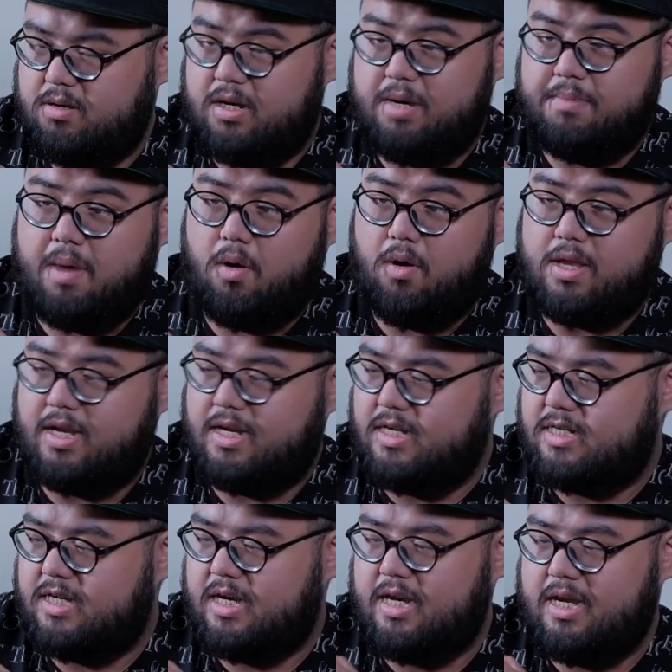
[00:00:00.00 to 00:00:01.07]
di bawahnya di
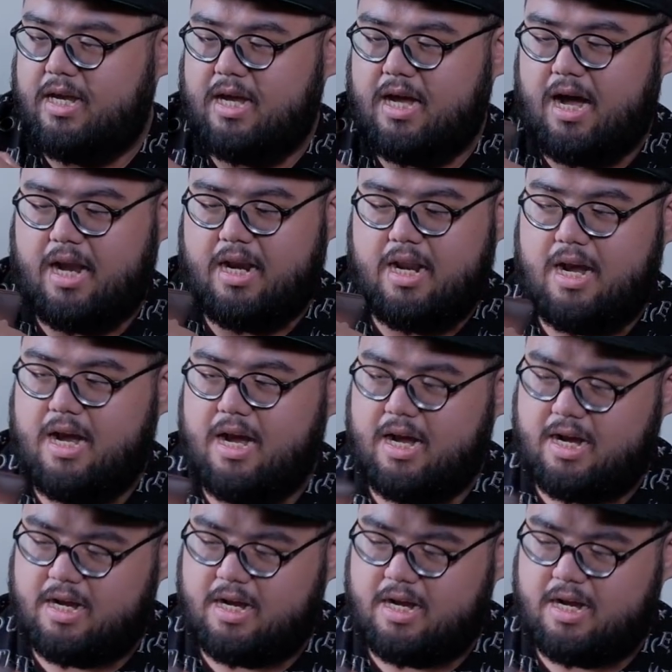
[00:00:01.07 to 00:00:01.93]
sini ada